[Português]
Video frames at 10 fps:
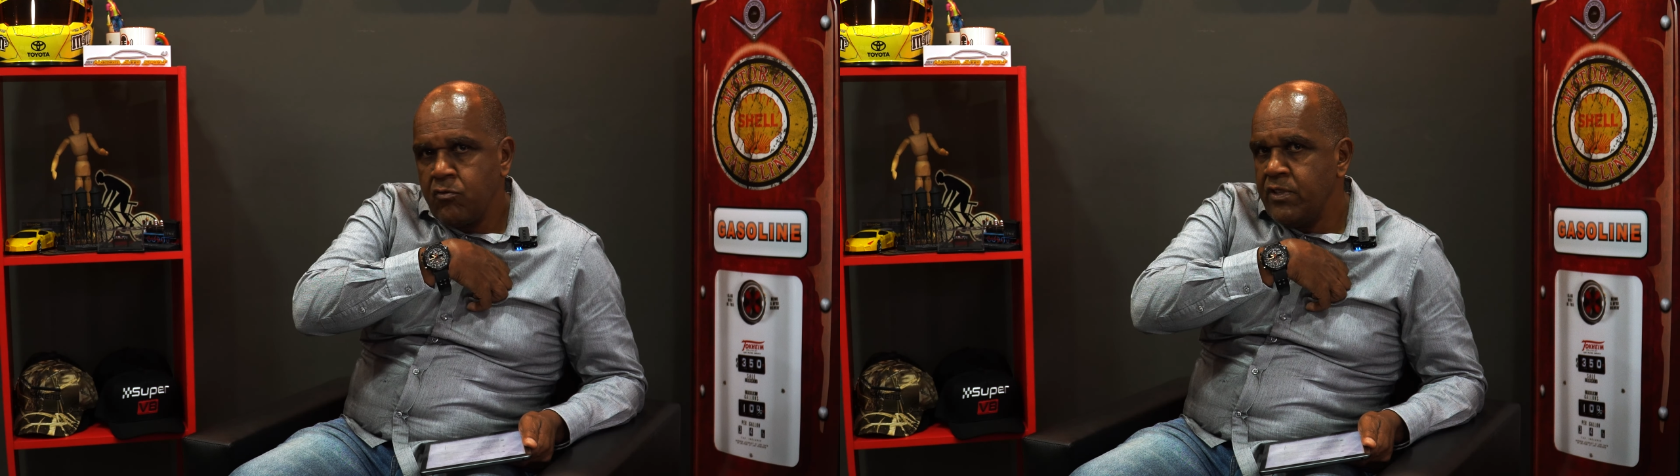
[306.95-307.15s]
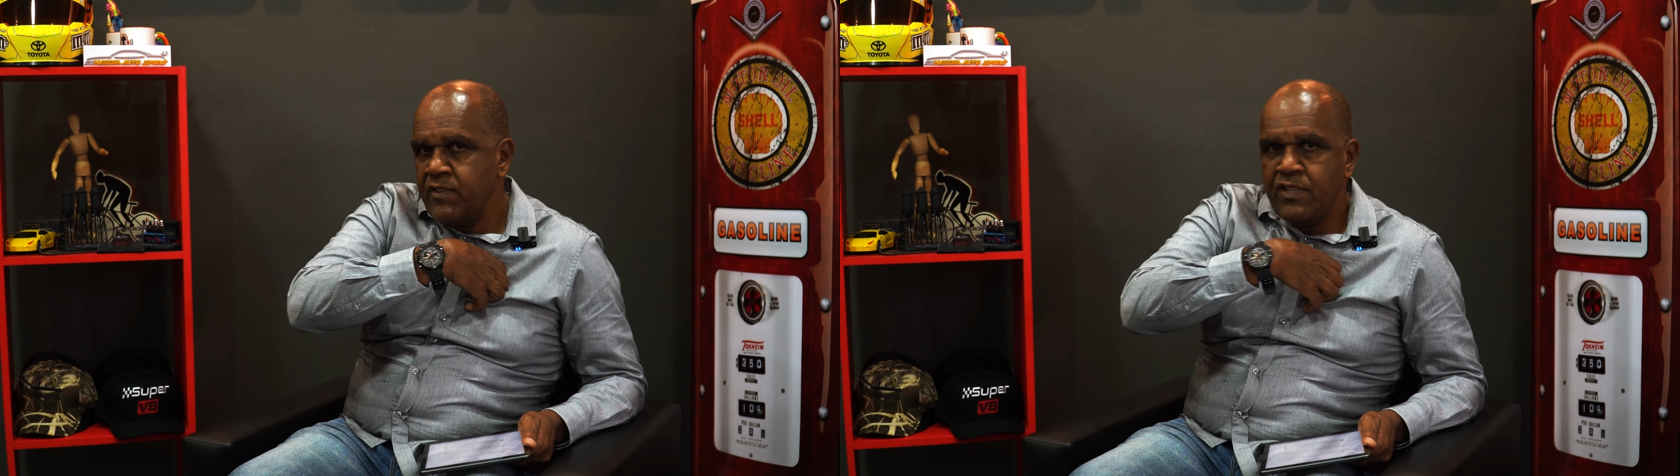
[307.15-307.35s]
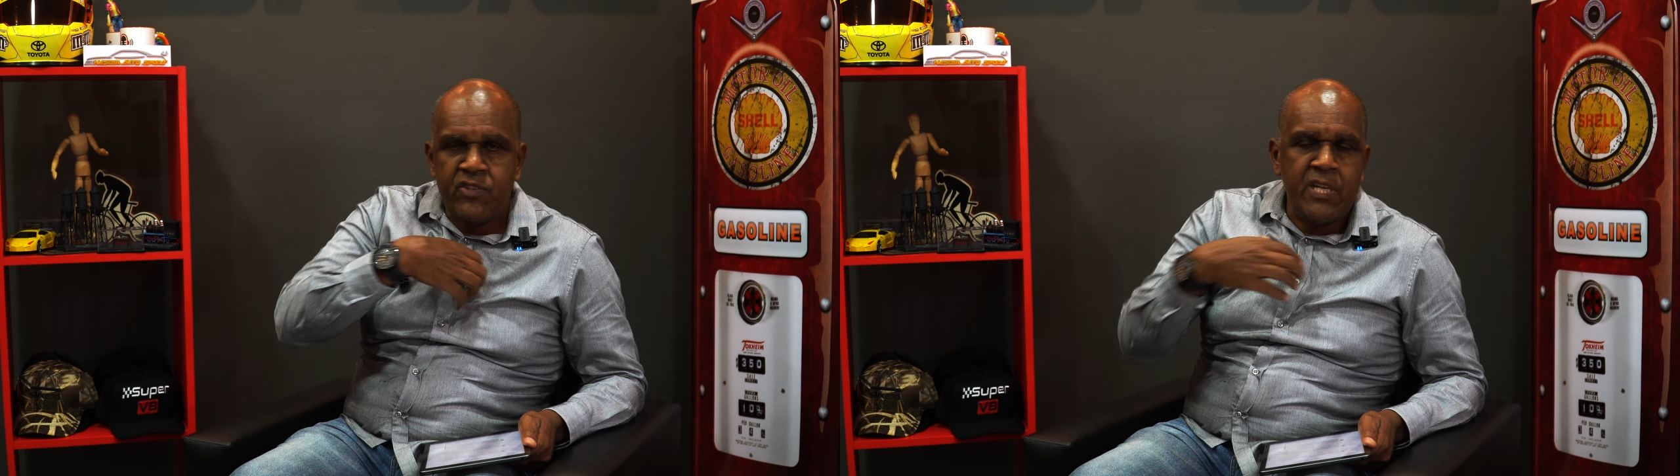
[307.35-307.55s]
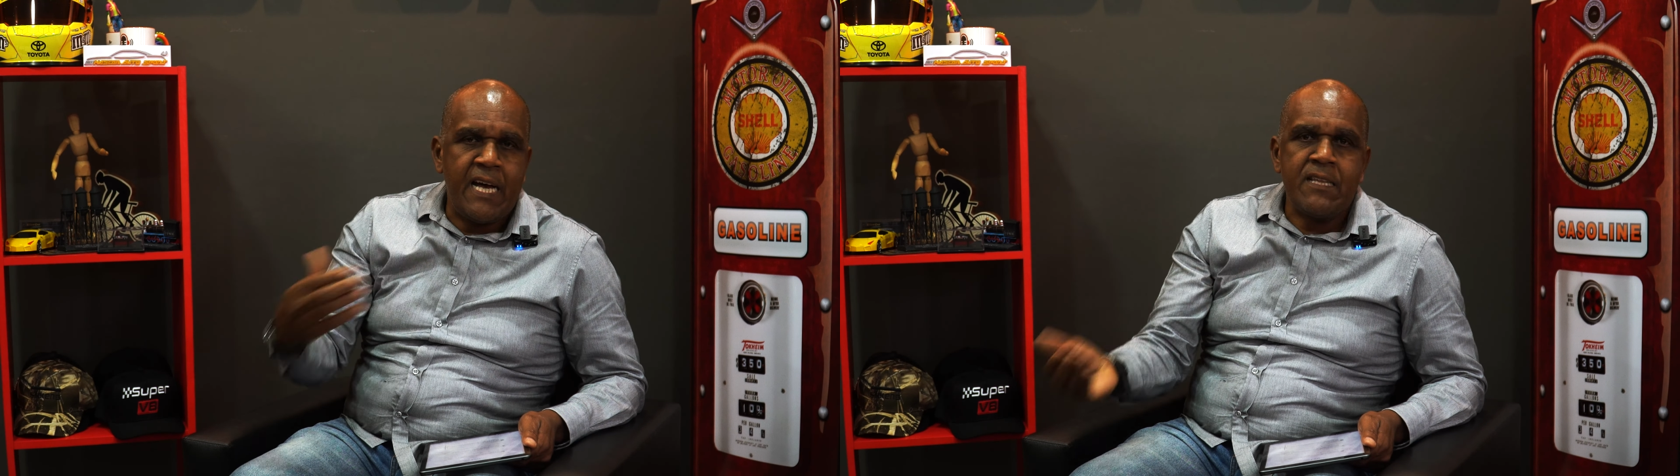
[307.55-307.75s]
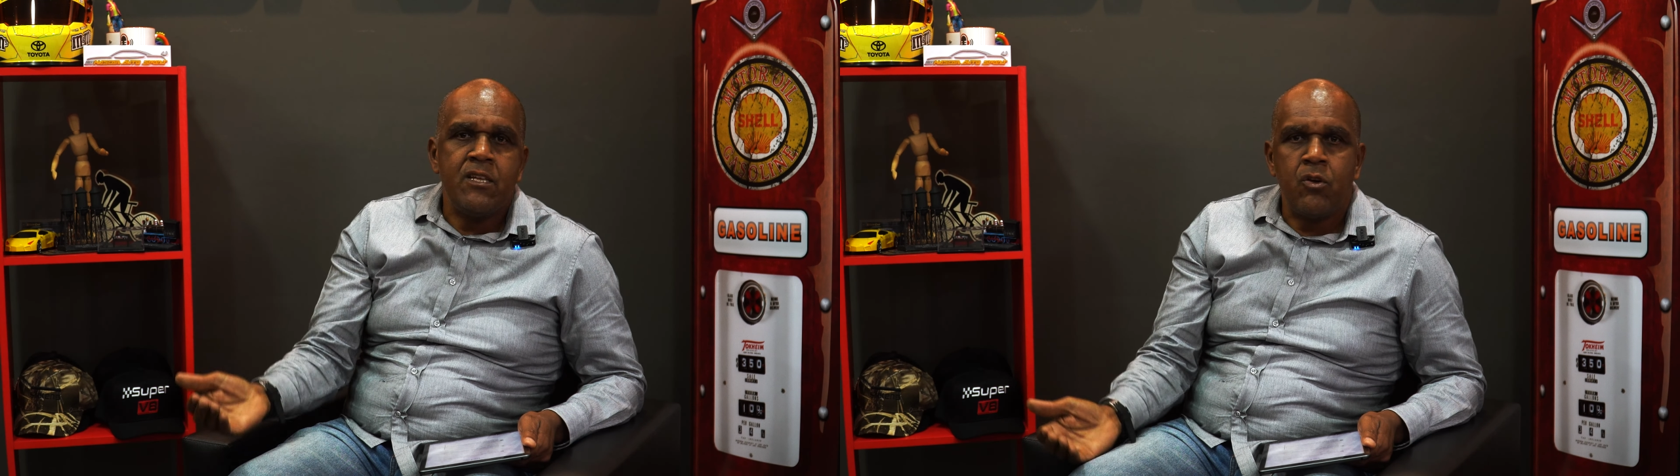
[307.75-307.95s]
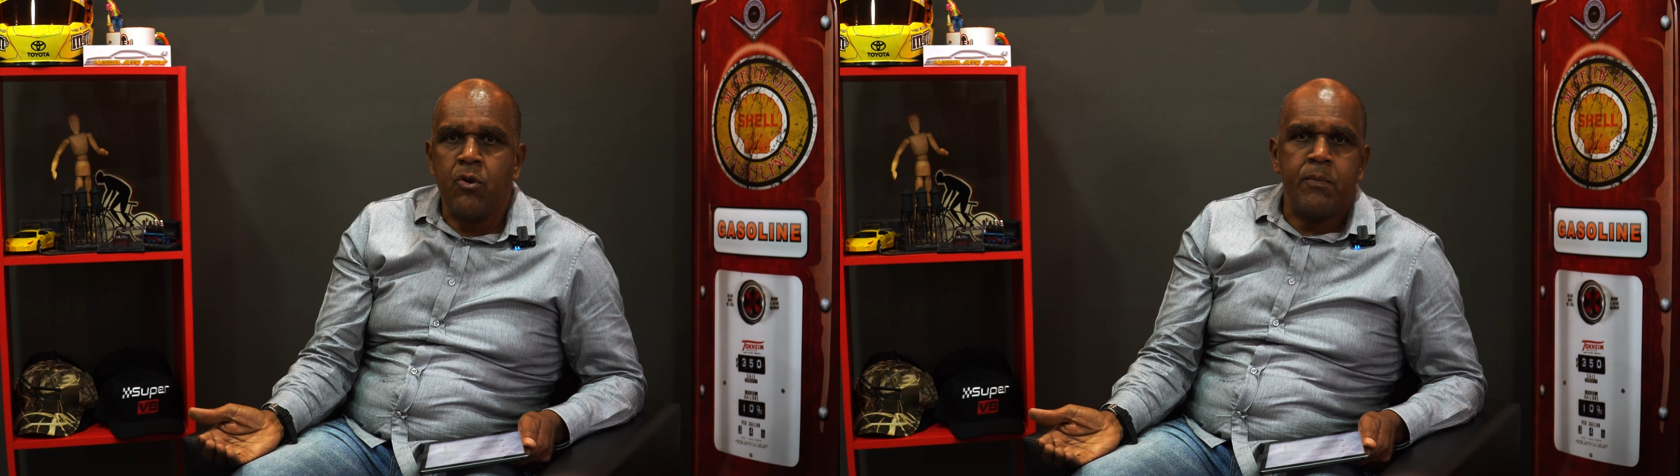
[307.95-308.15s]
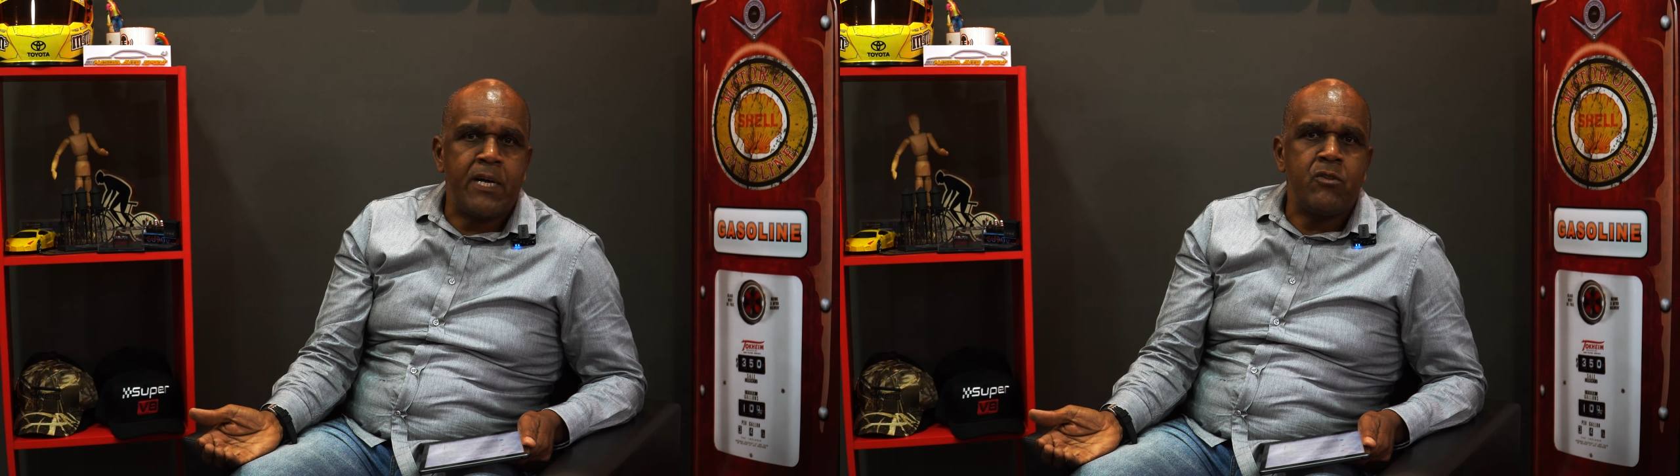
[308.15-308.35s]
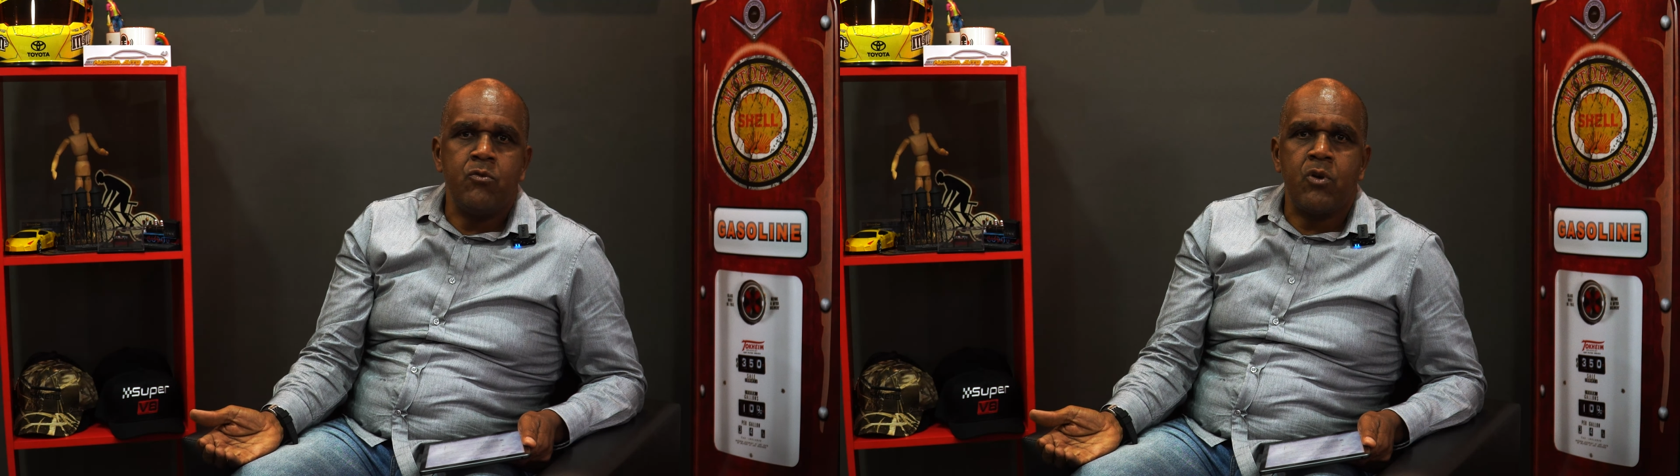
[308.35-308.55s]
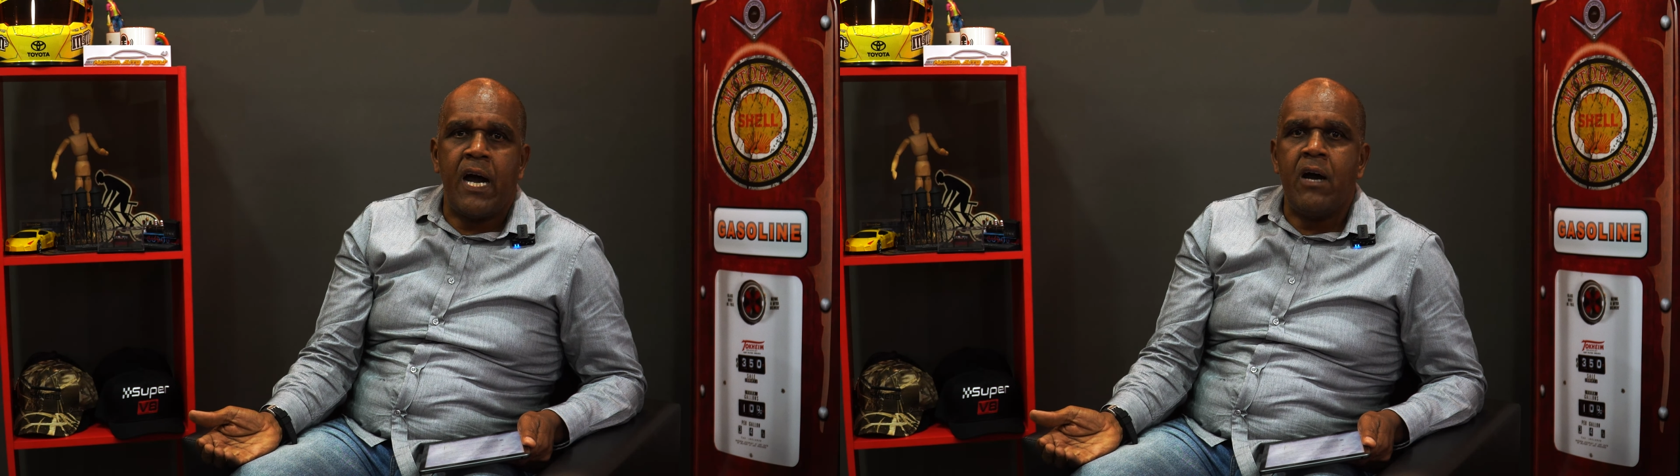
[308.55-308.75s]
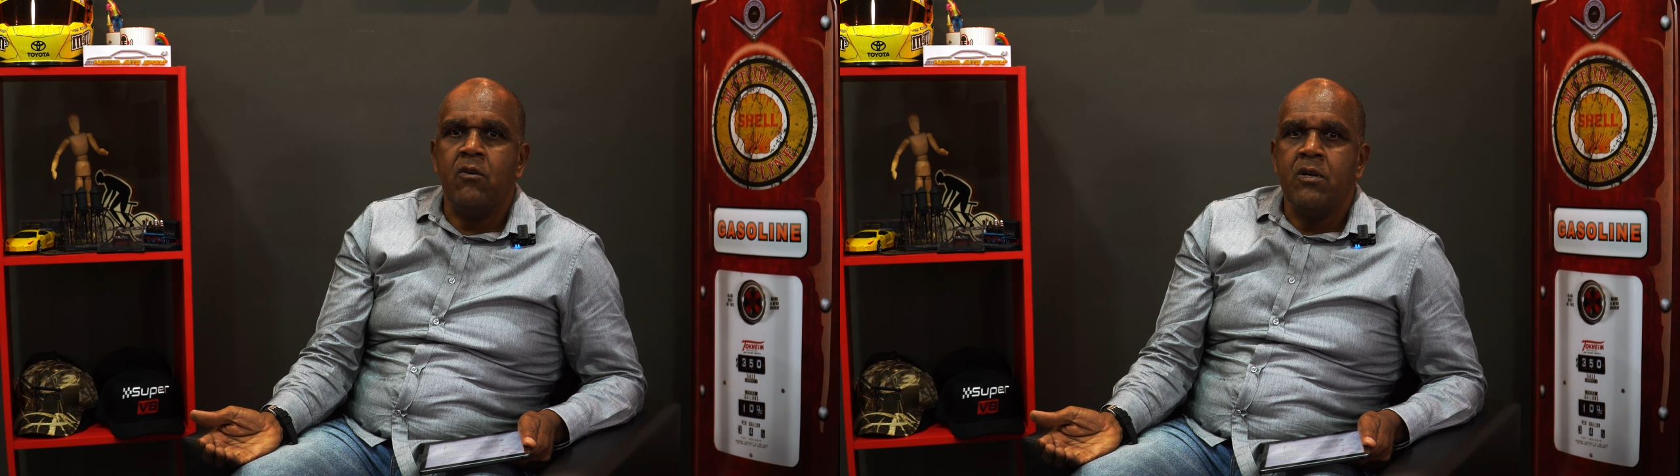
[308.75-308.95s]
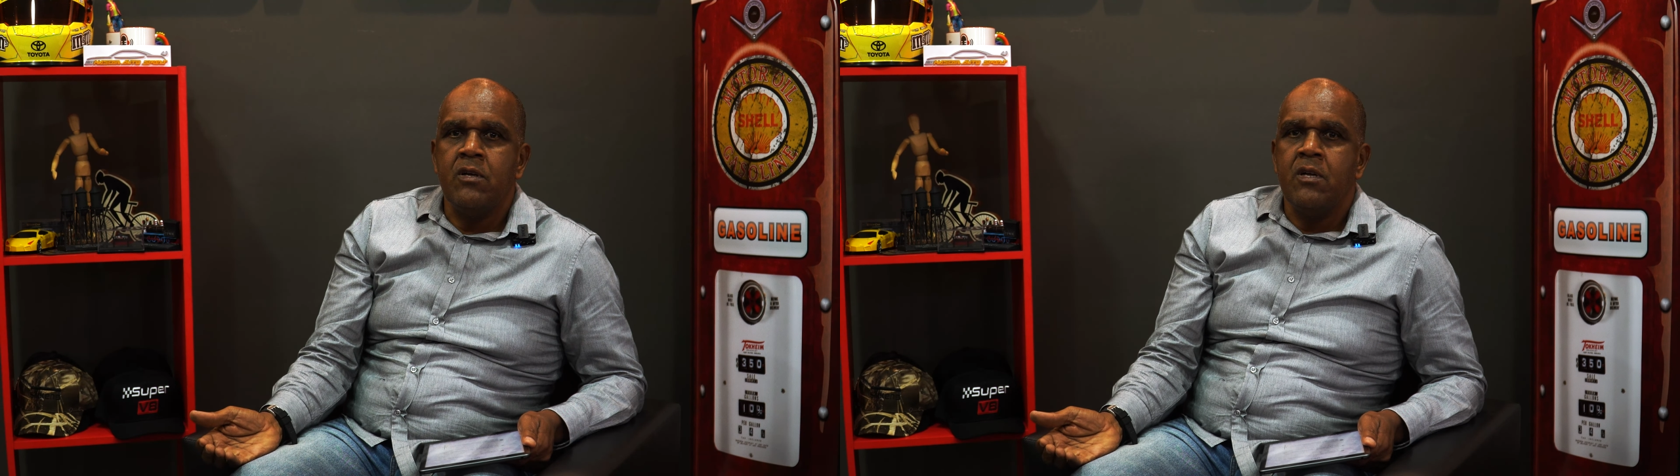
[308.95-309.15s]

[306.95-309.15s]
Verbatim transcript: não existe nada de cromado no carro.